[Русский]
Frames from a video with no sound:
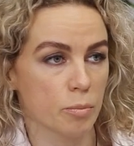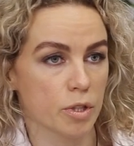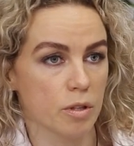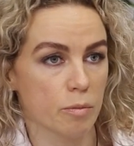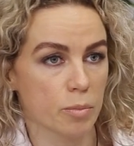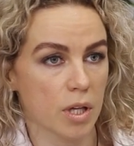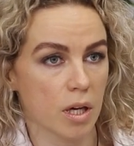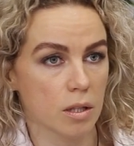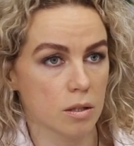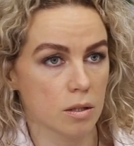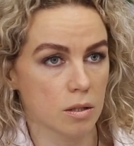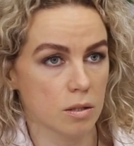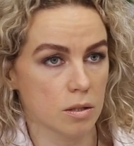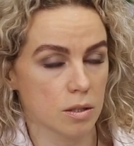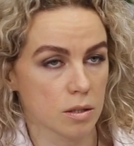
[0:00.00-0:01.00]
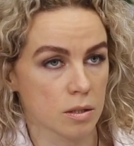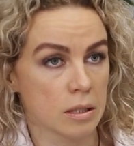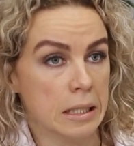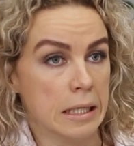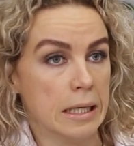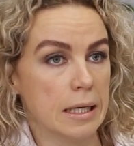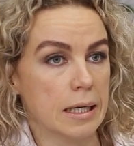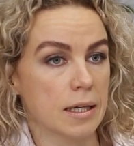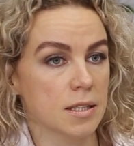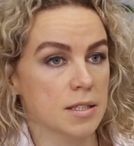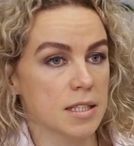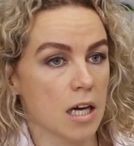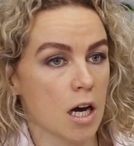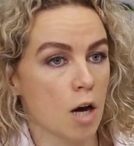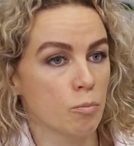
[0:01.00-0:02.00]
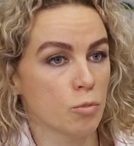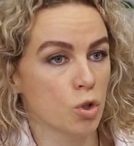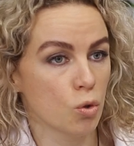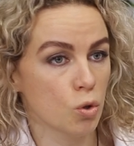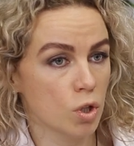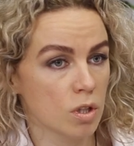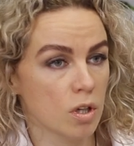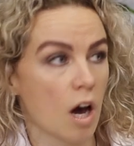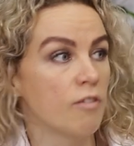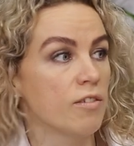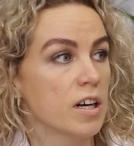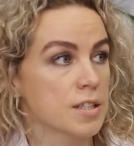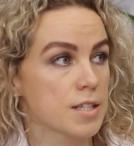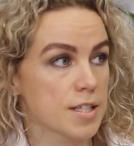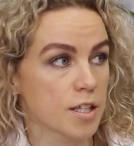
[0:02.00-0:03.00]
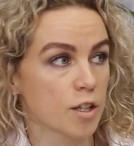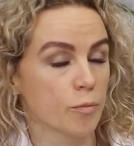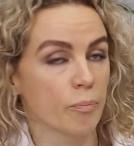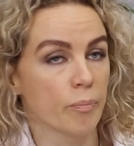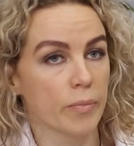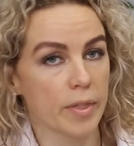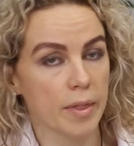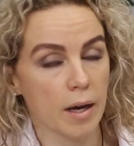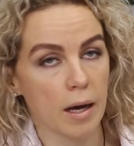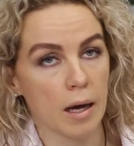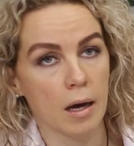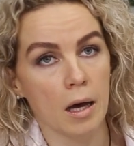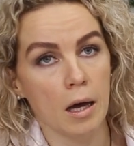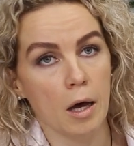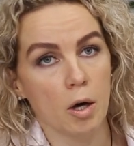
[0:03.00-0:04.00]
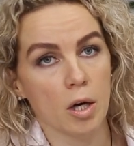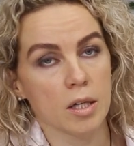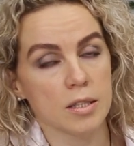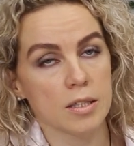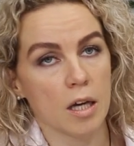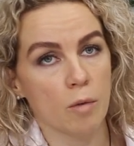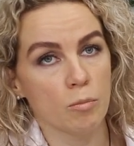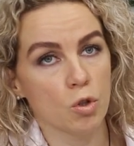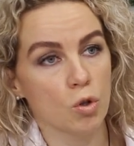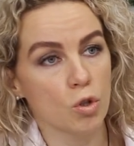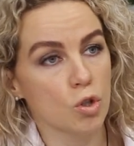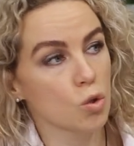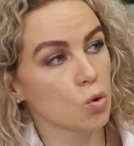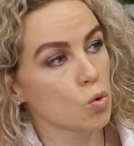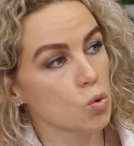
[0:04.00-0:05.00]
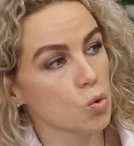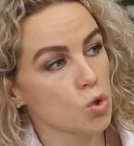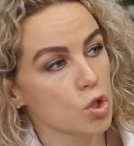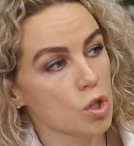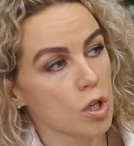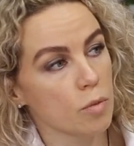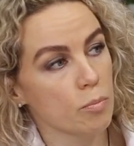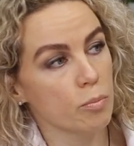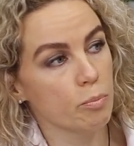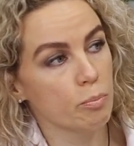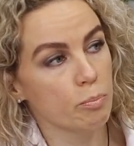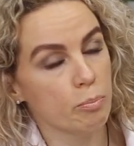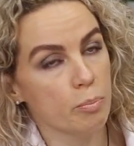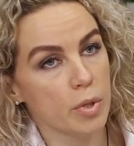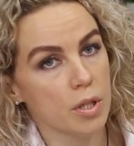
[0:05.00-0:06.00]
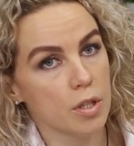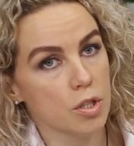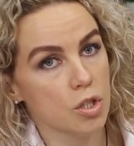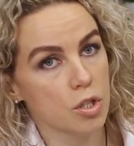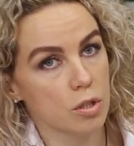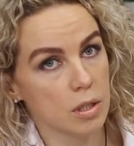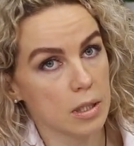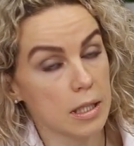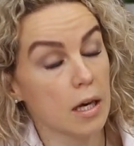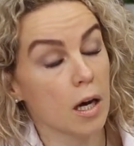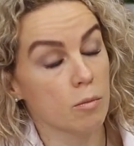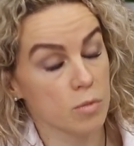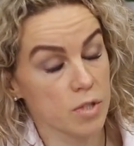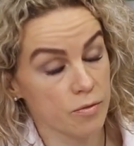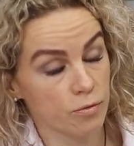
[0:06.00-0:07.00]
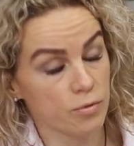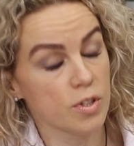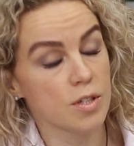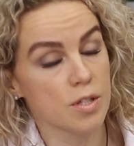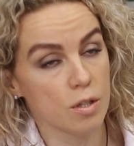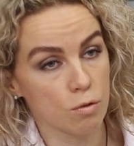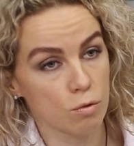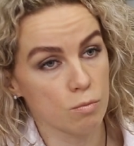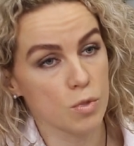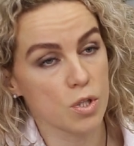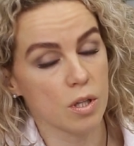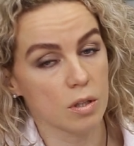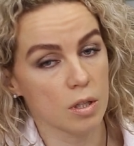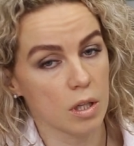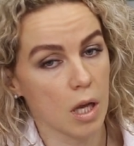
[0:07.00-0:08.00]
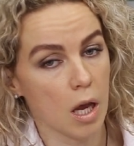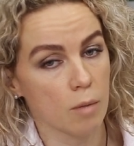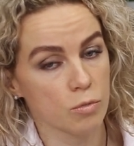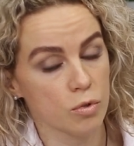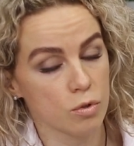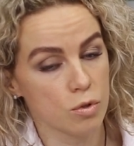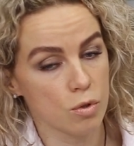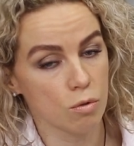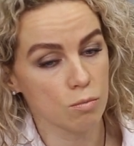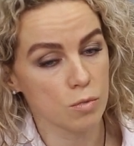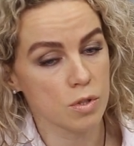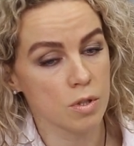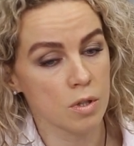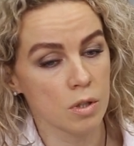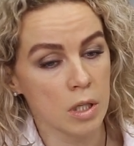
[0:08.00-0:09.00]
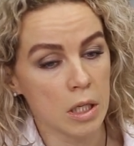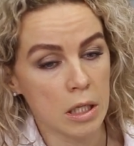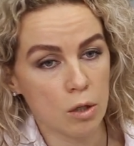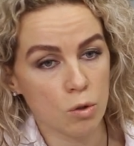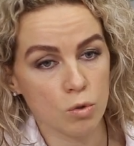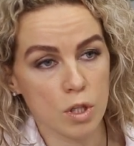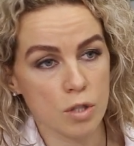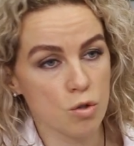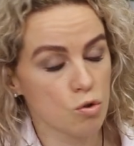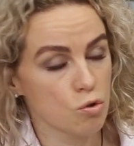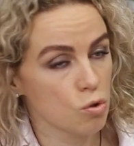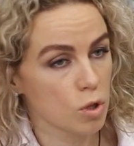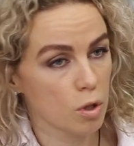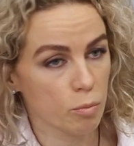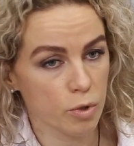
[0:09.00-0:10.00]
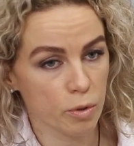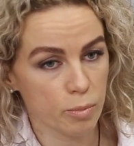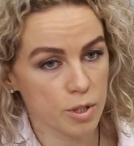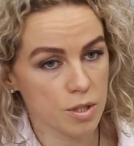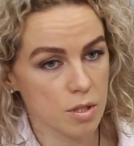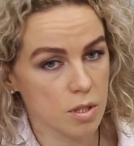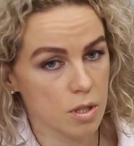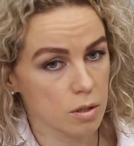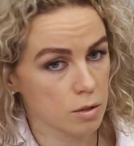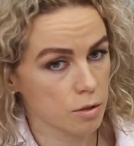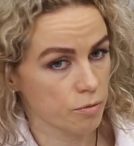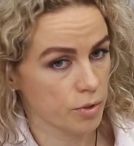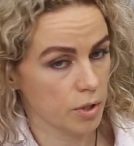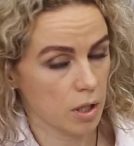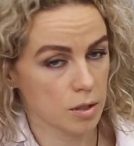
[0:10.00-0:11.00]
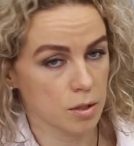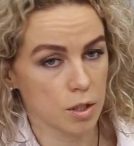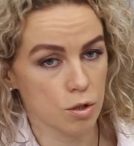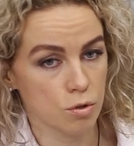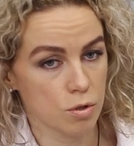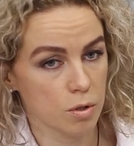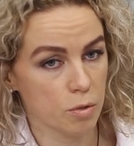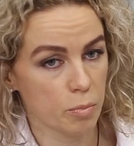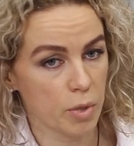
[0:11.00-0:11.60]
предоплате, хотя многие Это авансы, плюс. да. Хотя а многие уже переш... Да, мы фиксируем и сохраняем стоимость. У нас еще не было прецедентов, и я надеюсь, не